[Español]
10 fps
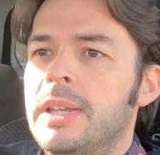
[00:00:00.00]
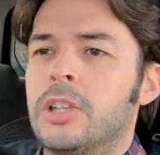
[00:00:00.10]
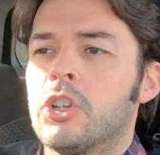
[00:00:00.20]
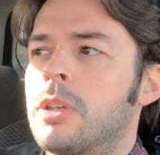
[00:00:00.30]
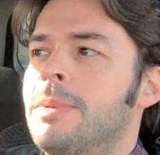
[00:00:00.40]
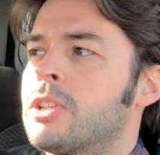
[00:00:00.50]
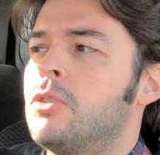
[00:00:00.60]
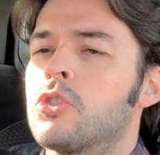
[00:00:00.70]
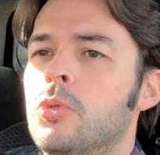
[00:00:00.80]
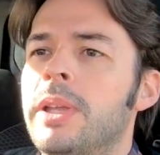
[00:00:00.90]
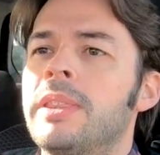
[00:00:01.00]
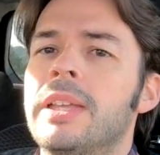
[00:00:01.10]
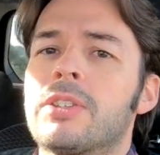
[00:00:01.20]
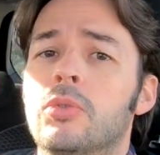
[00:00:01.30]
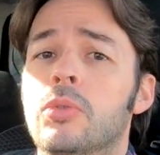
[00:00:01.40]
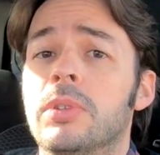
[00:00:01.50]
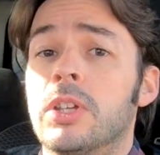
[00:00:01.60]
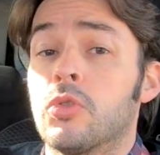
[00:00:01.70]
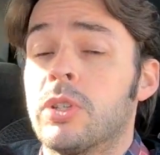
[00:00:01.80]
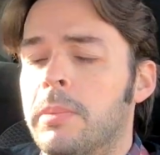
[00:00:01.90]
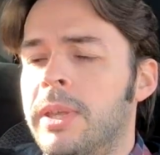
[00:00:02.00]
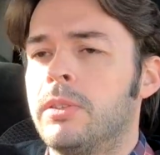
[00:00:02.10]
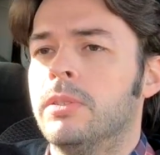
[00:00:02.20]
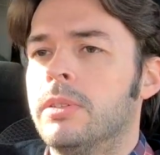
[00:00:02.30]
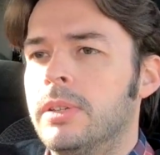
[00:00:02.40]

de los que más consumen de su segmento.